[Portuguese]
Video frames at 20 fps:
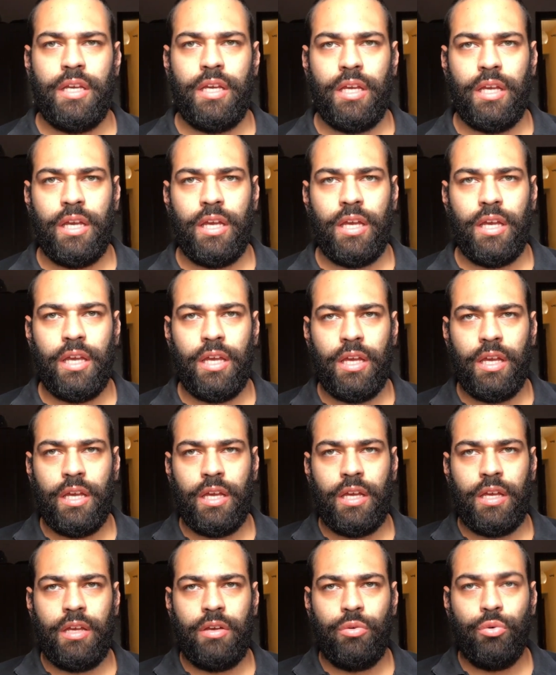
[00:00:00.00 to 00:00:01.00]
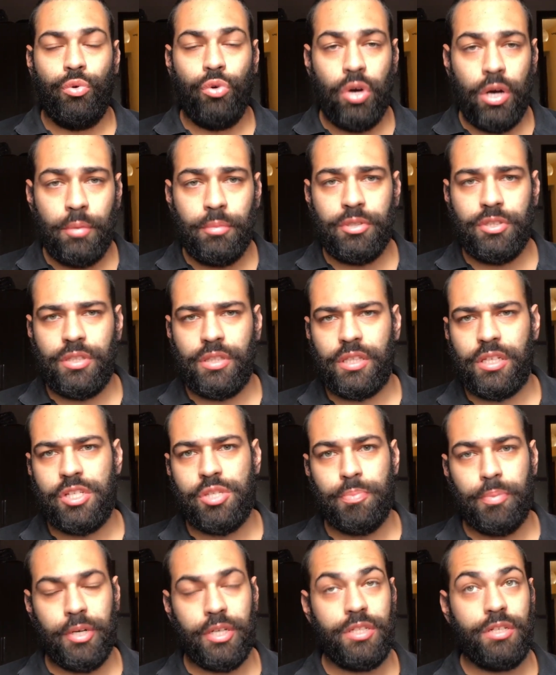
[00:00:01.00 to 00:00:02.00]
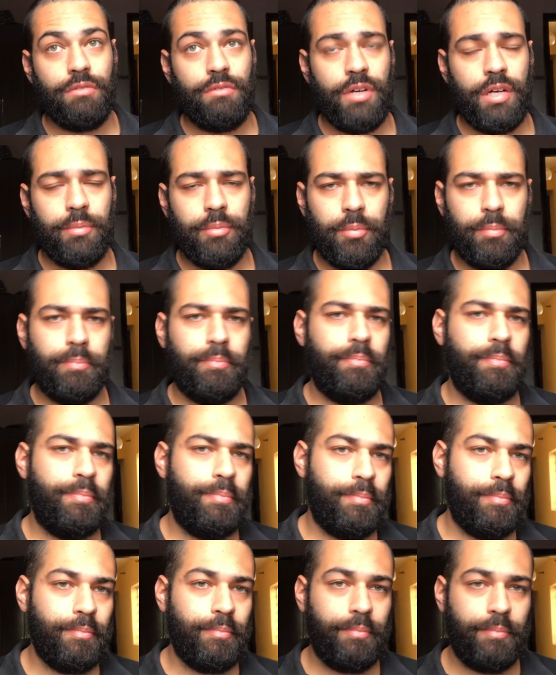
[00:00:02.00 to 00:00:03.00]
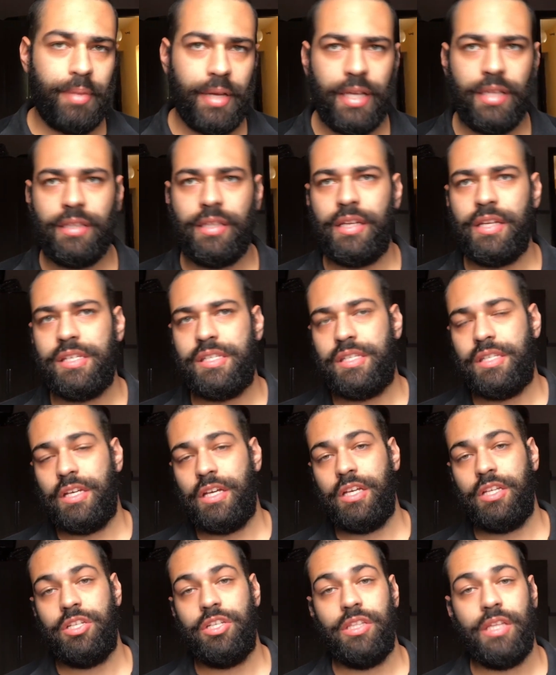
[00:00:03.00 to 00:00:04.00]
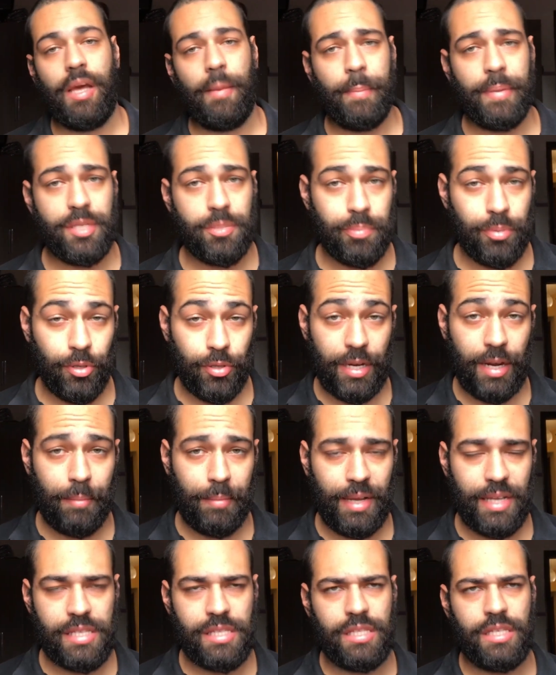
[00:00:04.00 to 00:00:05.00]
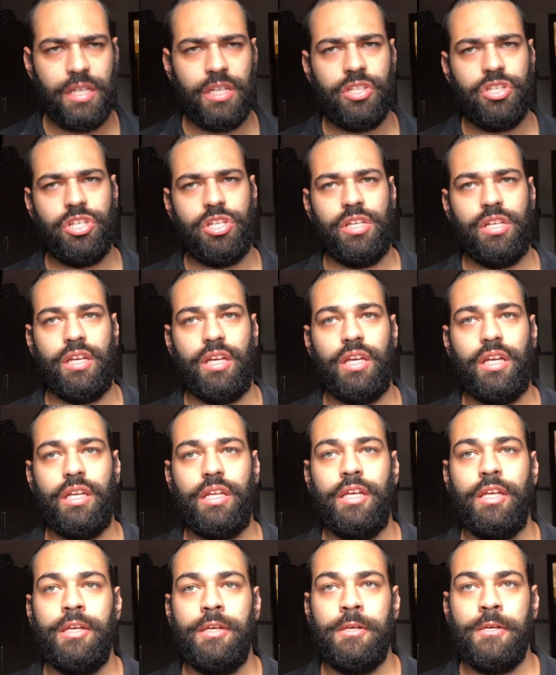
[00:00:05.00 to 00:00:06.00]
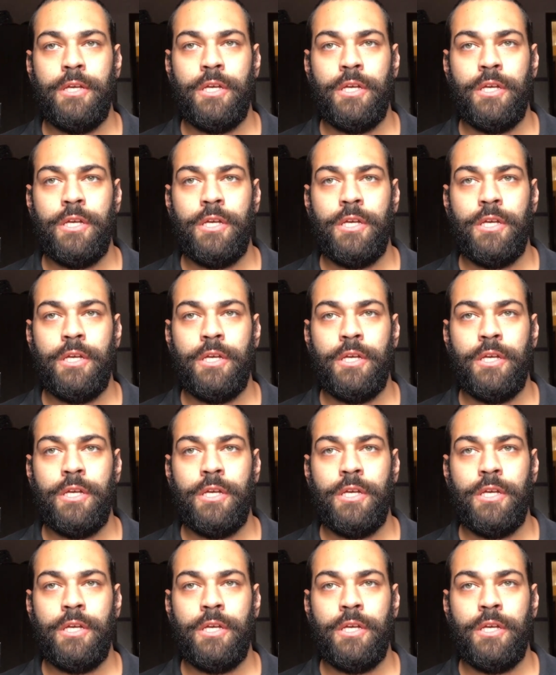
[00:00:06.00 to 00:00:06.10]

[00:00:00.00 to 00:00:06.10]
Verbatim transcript: É, o ramo de transporte é um ramo bem interessante, dá para explorar bastante ele.